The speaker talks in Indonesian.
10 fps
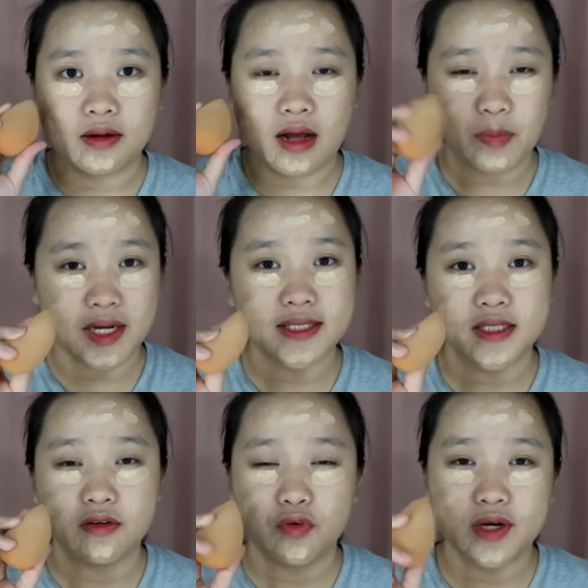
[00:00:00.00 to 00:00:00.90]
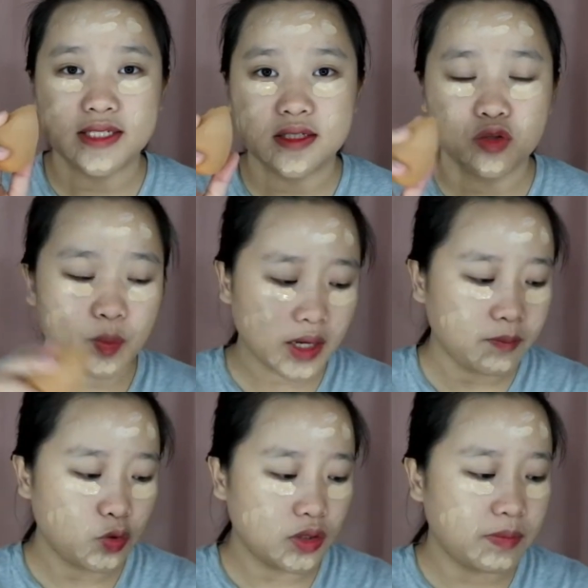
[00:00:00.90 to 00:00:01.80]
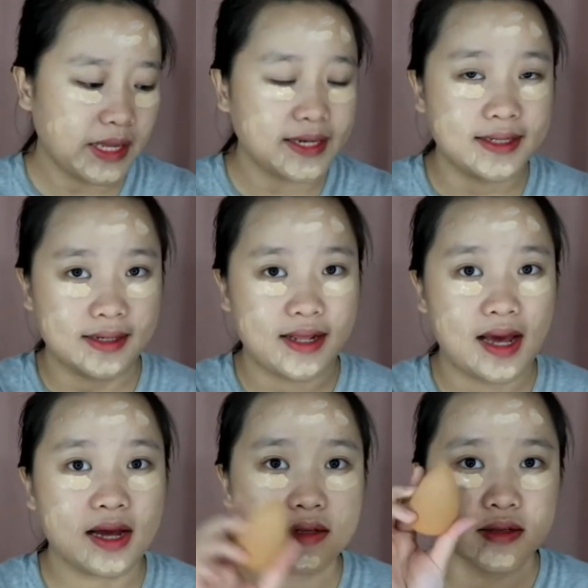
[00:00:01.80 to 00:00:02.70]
ngaplikasiin foundation itu pakai beauty blender ya